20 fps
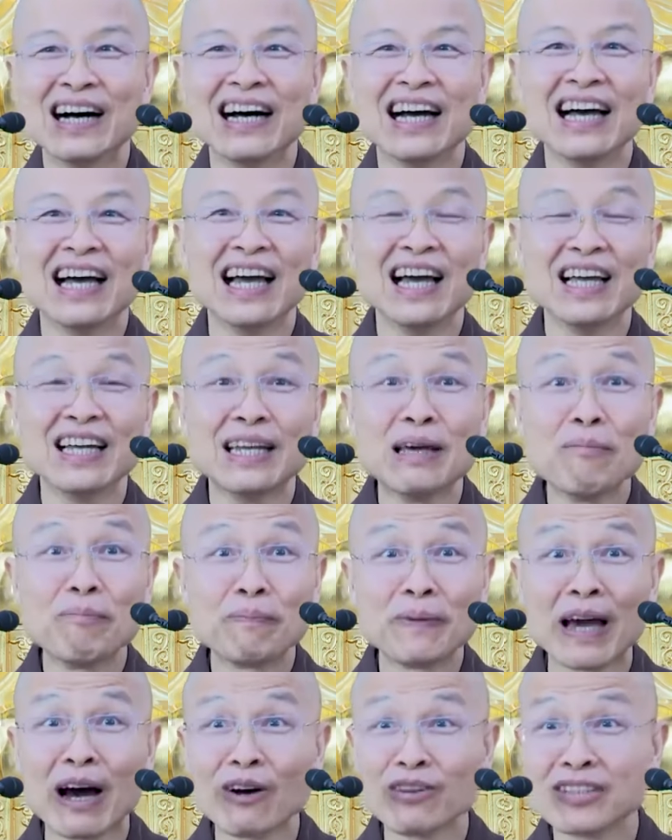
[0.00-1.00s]
哎，连
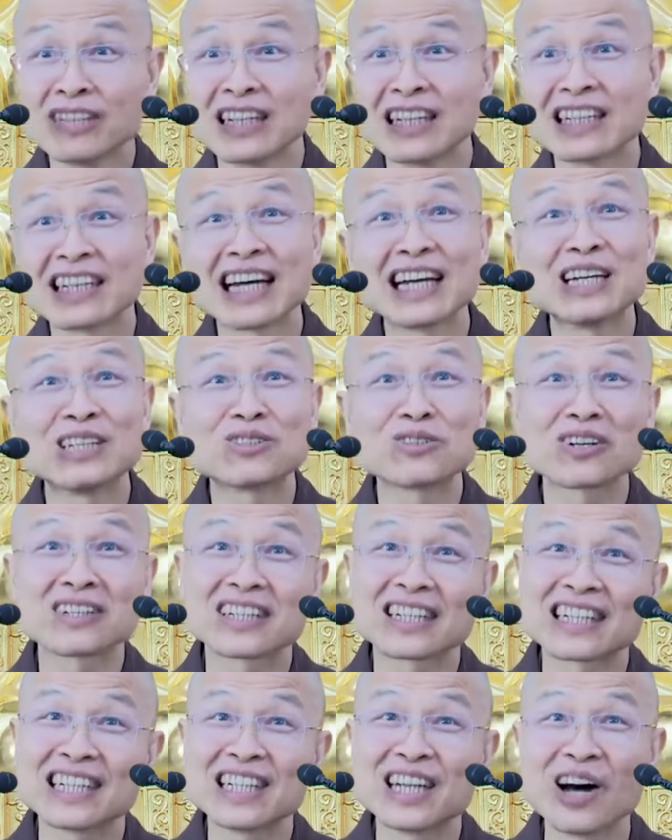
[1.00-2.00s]
表情他也装
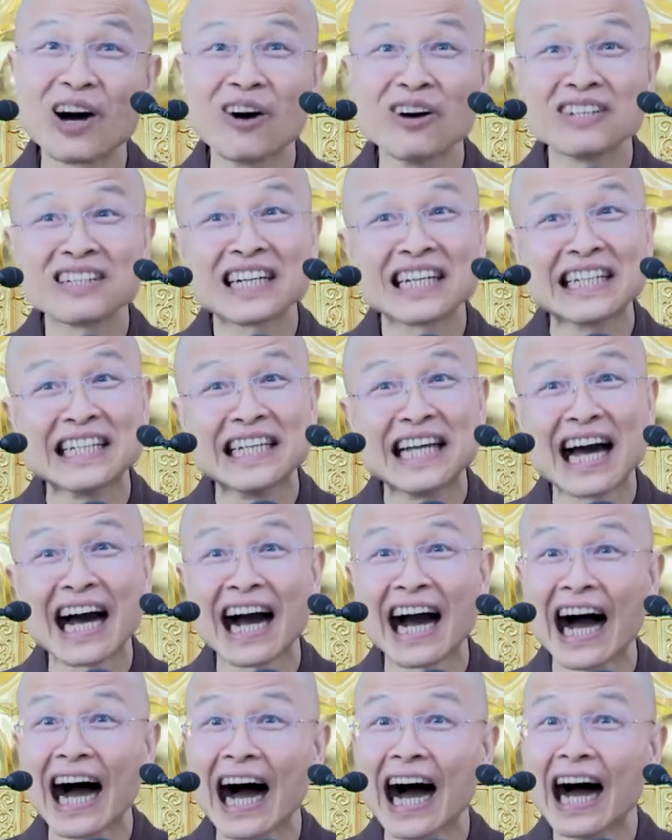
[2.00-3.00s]
的跟老和尚一样
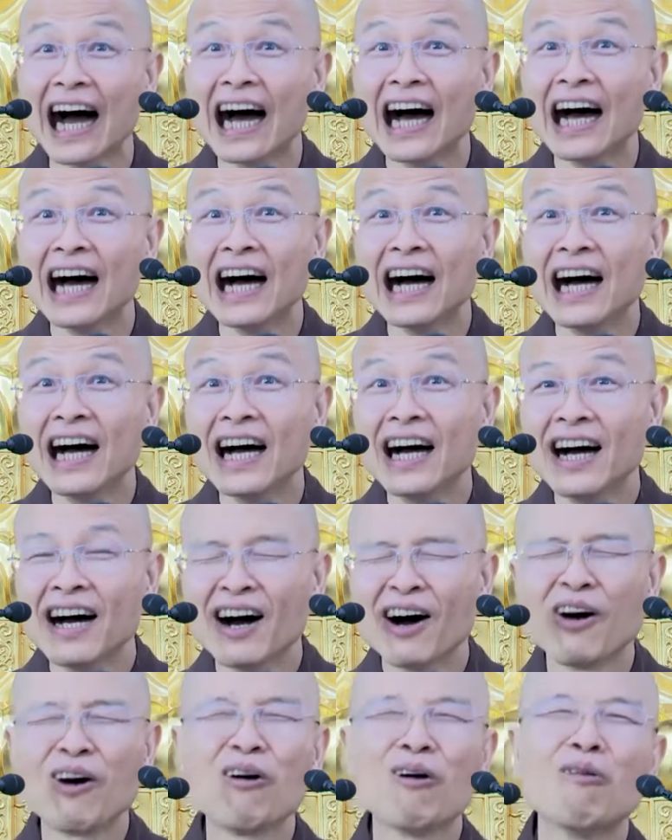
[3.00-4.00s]
啊，
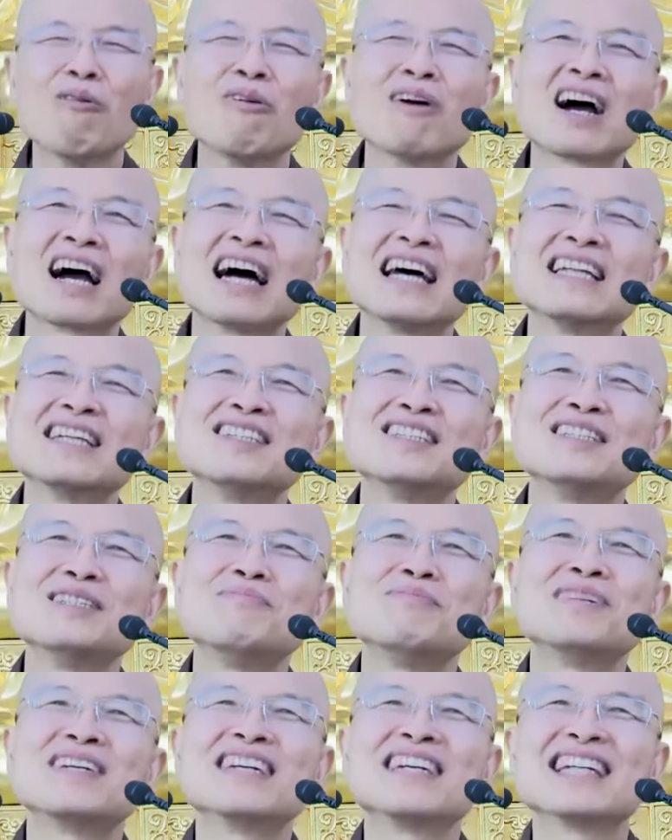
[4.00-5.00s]
哦，我看的鸡
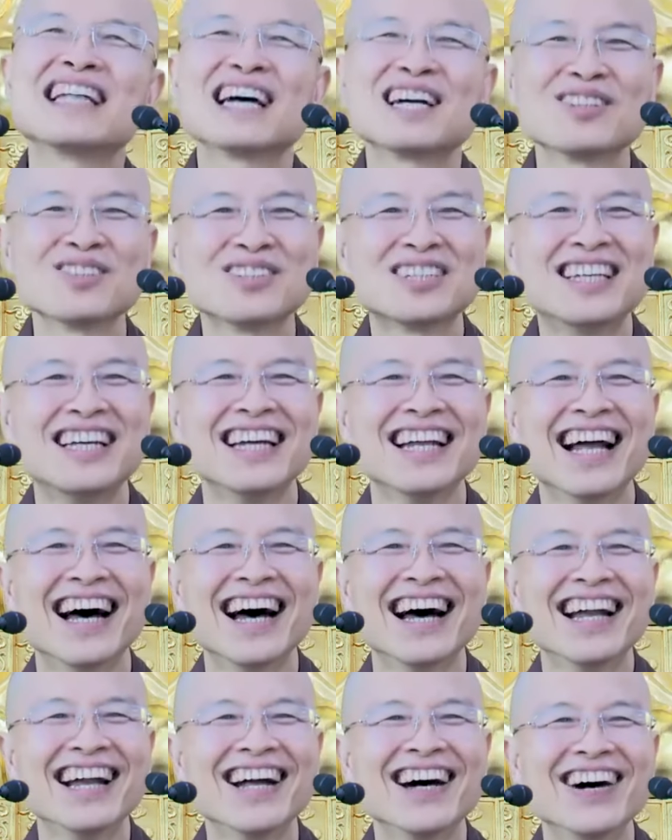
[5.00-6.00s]
皮疙瘩都起来
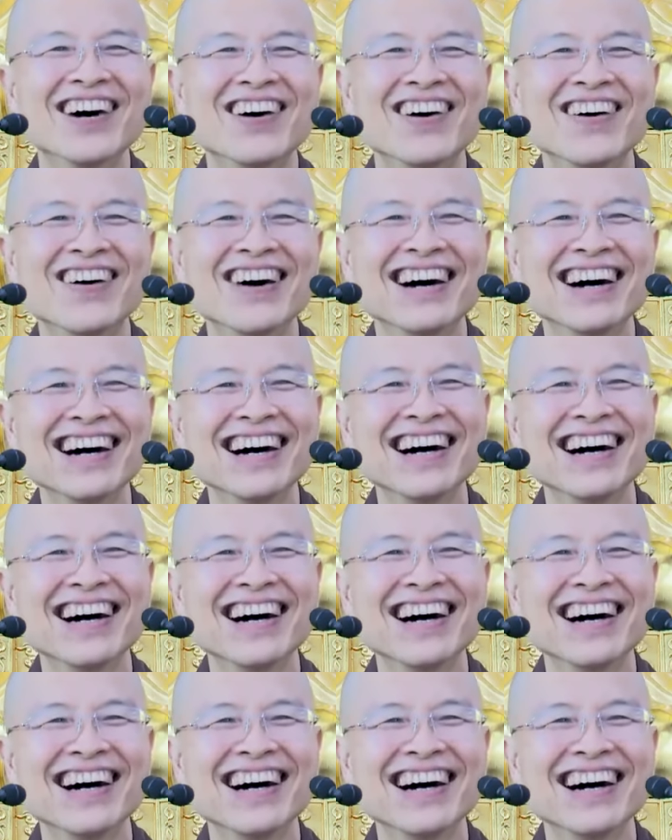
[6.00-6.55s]
了。